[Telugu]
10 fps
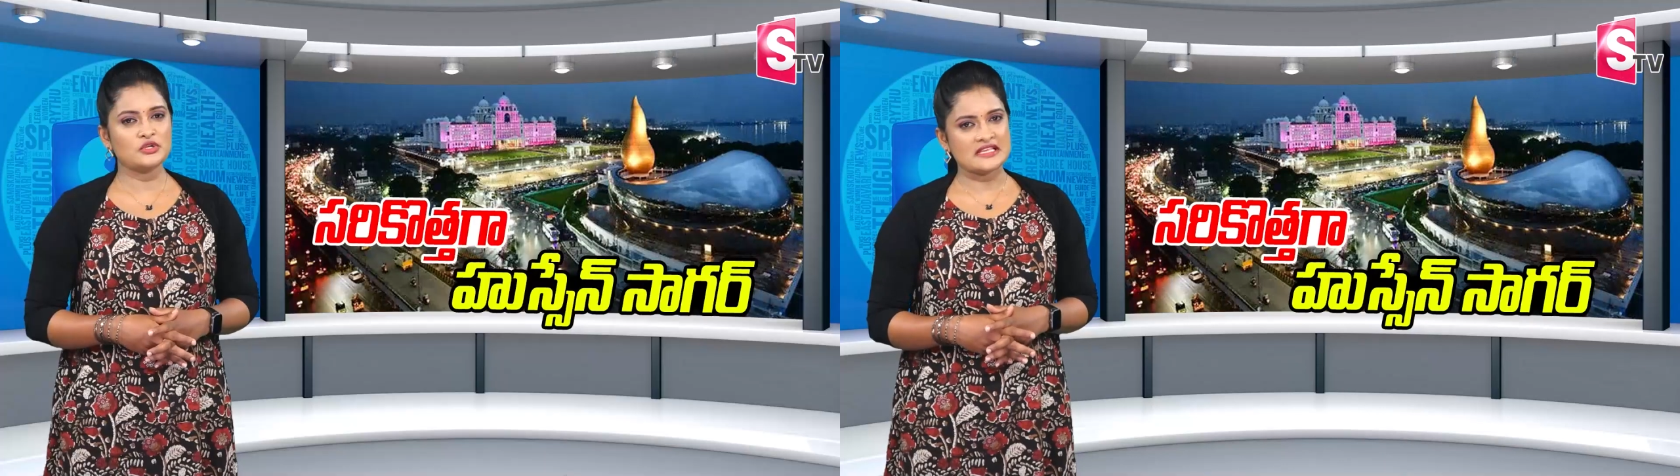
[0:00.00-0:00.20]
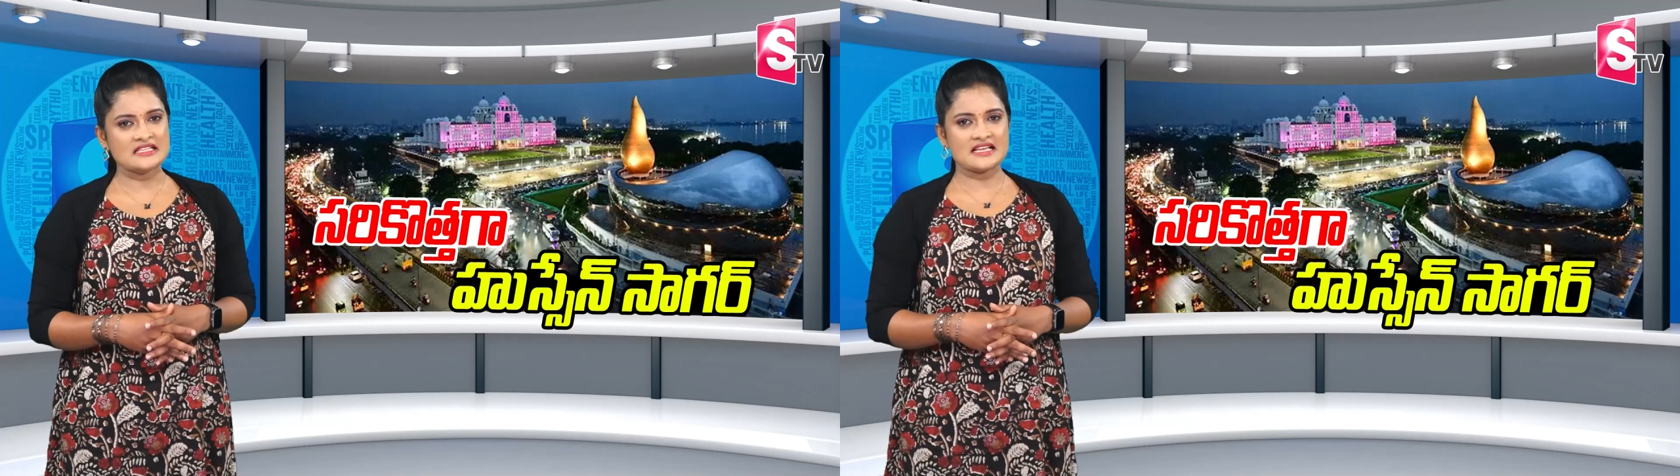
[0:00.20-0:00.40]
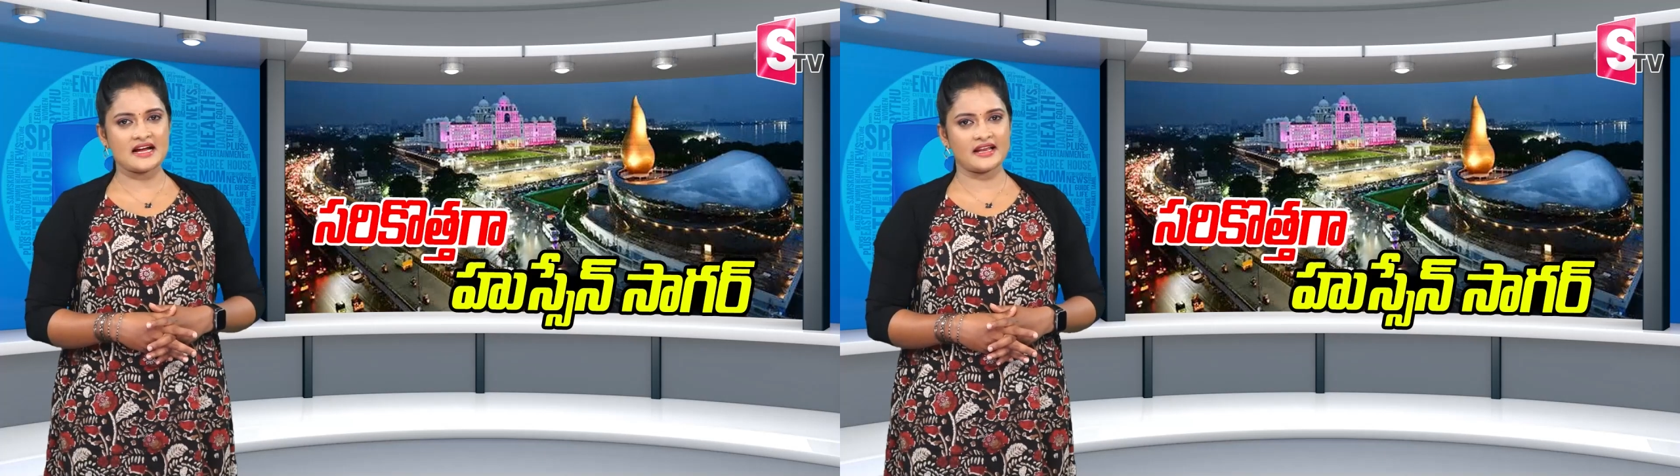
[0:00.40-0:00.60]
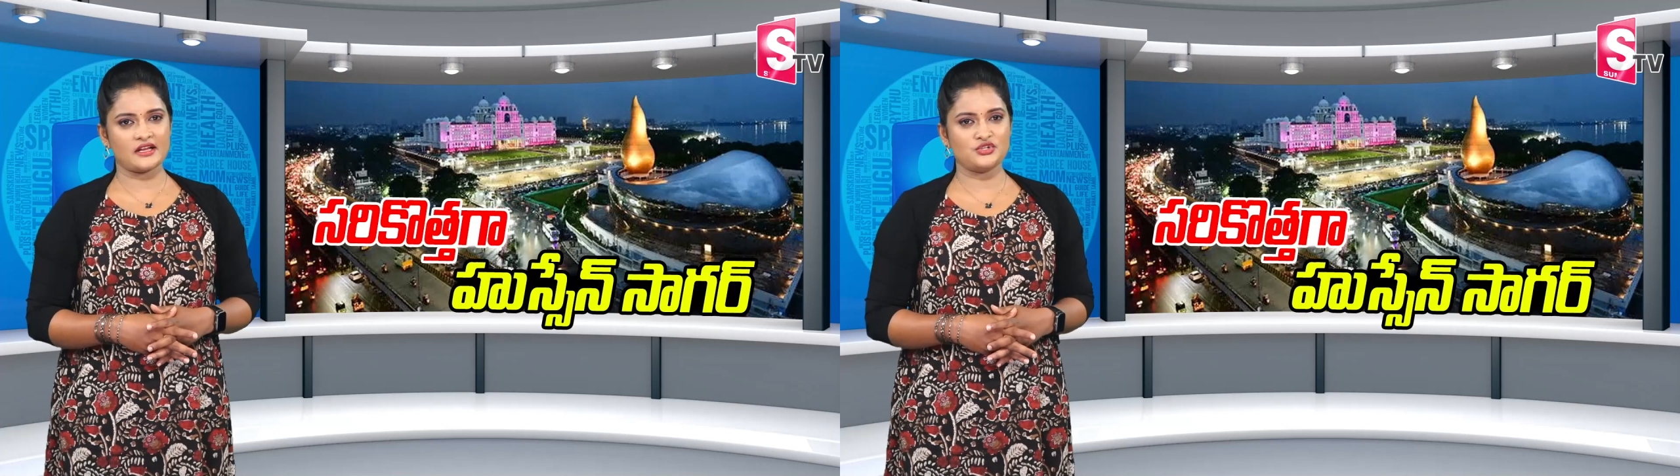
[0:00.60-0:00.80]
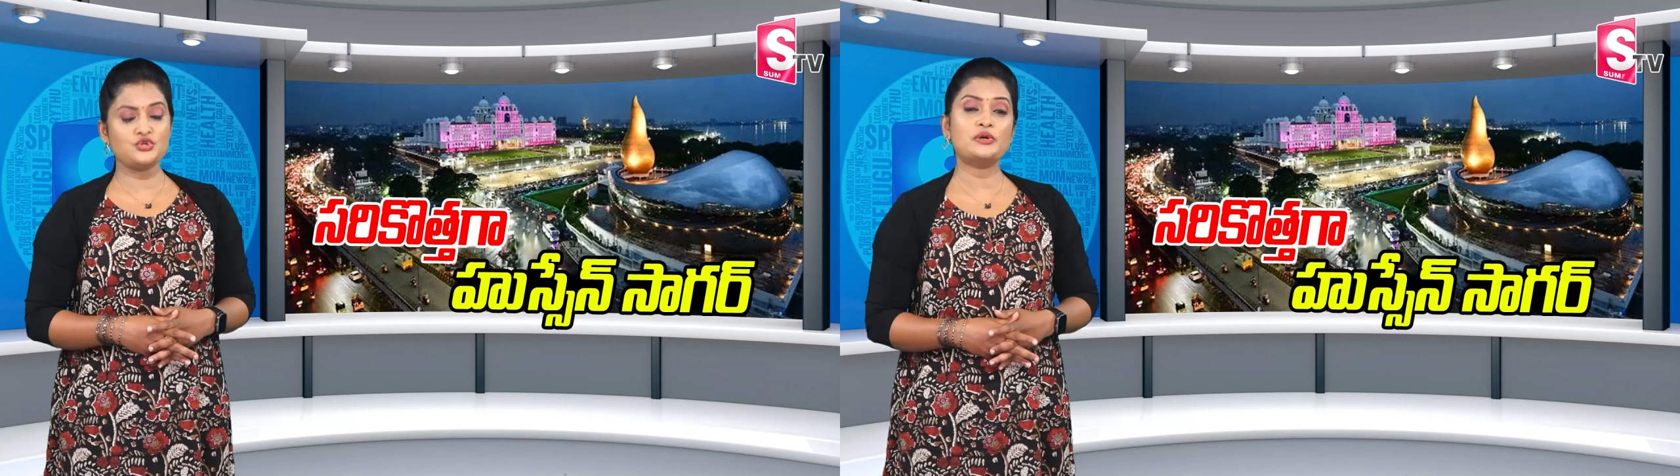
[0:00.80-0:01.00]
హుస్సేన్ సాగర్
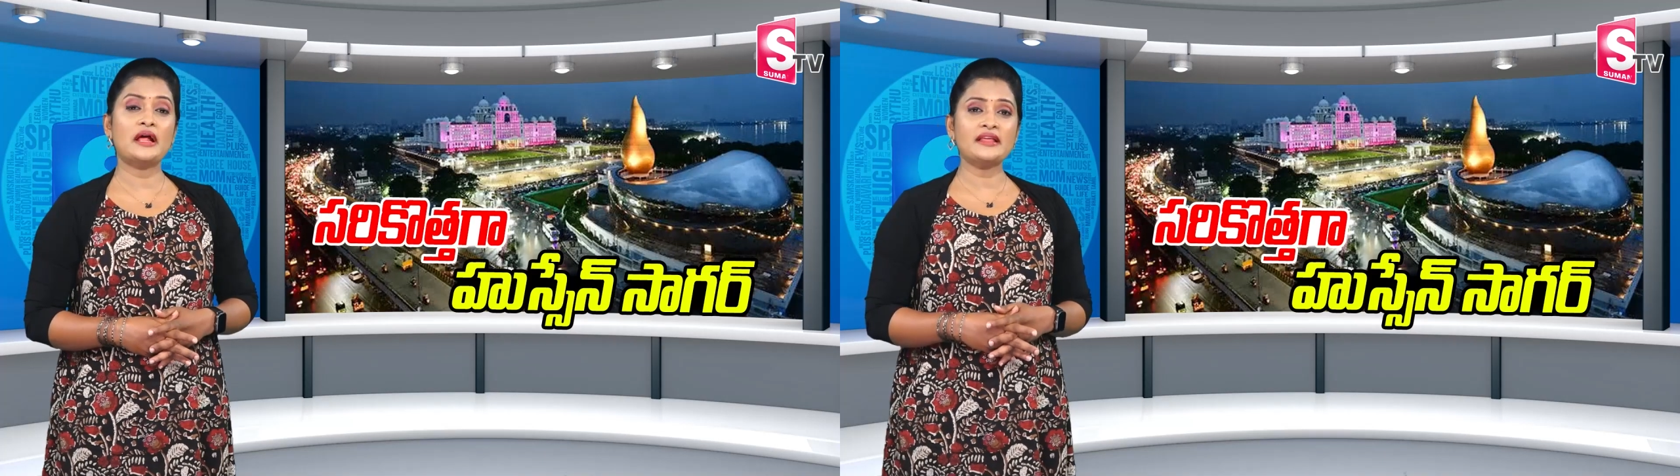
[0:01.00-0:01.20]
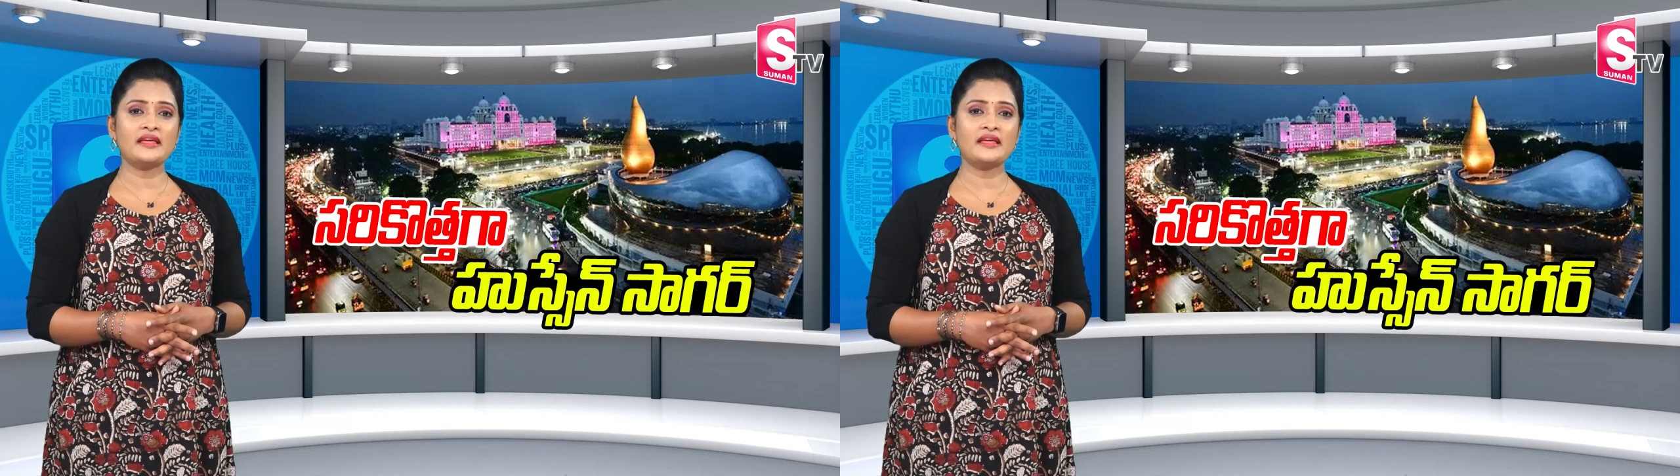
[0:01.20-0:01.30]
చూడడానికి